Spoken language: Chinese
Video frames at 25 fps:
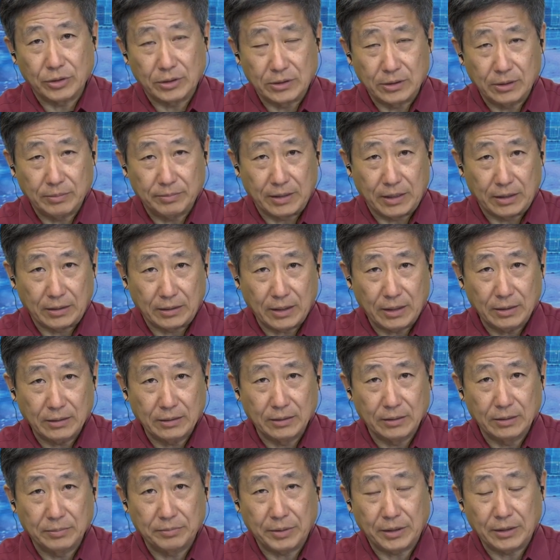择把他
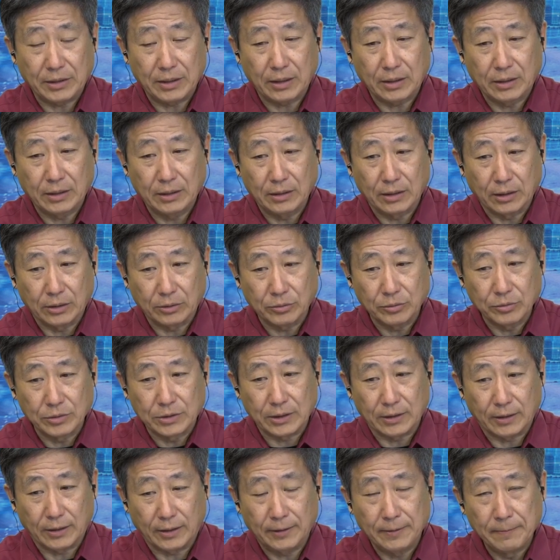的胚胎给冷冻起
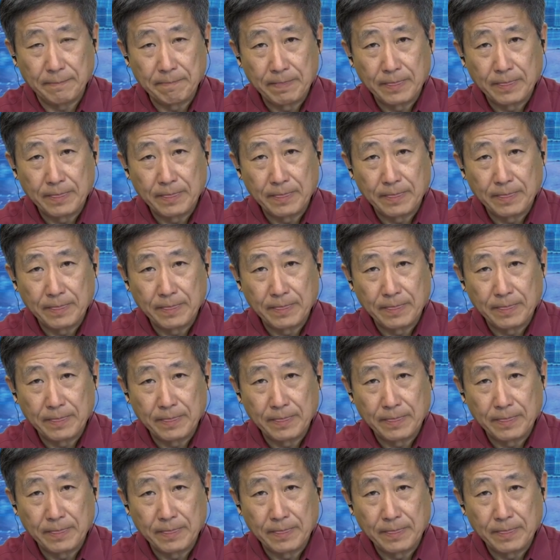来，